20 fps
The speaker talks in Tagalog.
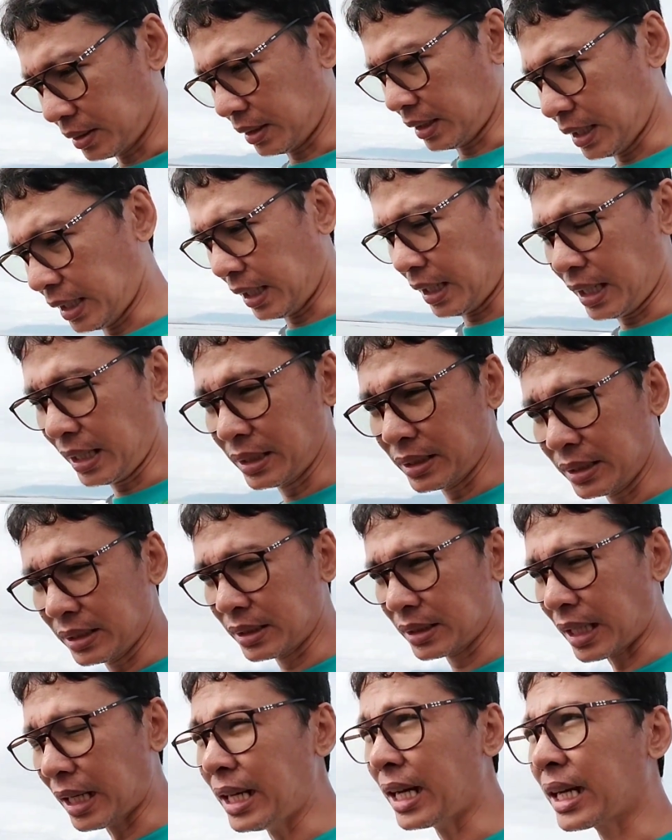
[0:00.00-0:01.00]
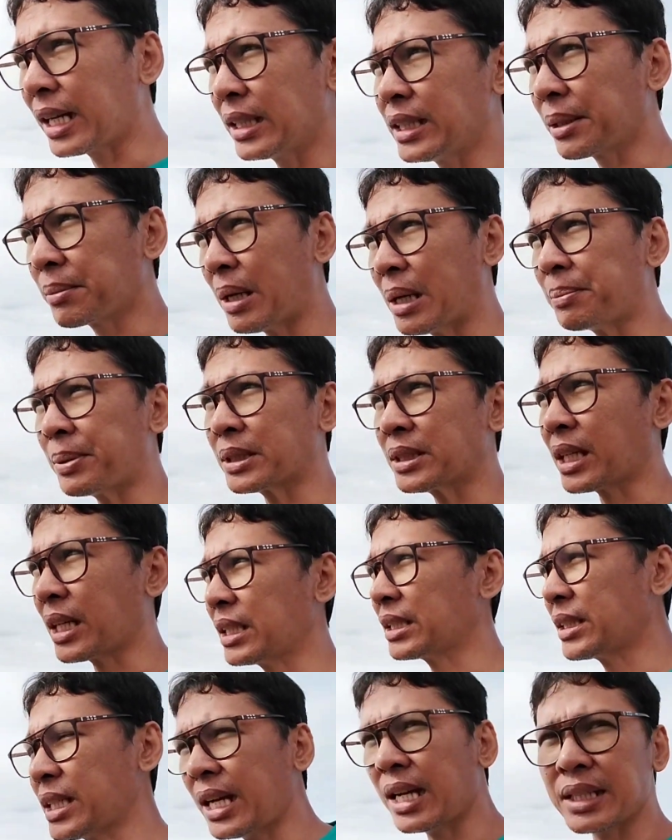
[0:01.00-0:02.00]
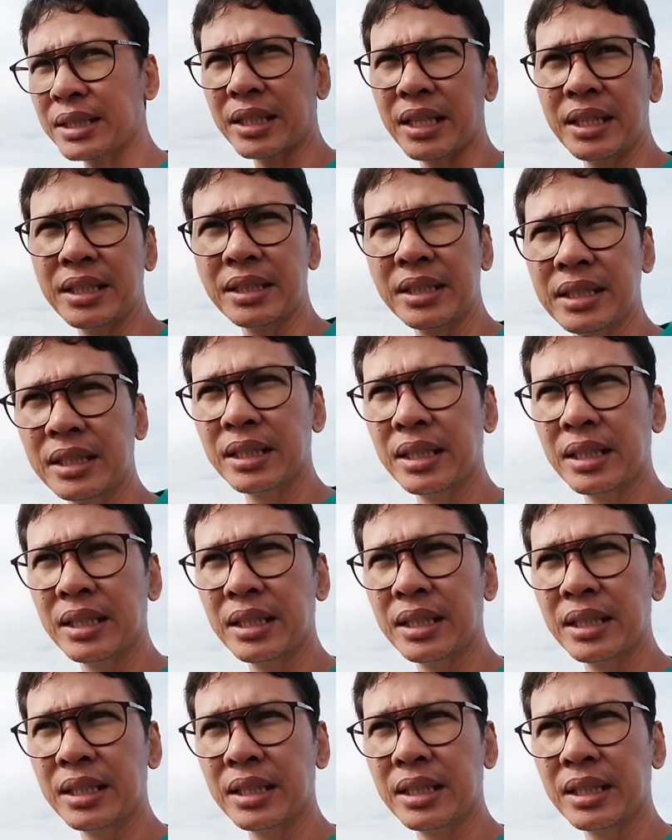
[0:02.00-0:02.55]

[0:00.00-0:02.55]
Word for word: uh, ang talaga nagpapasakit sa atin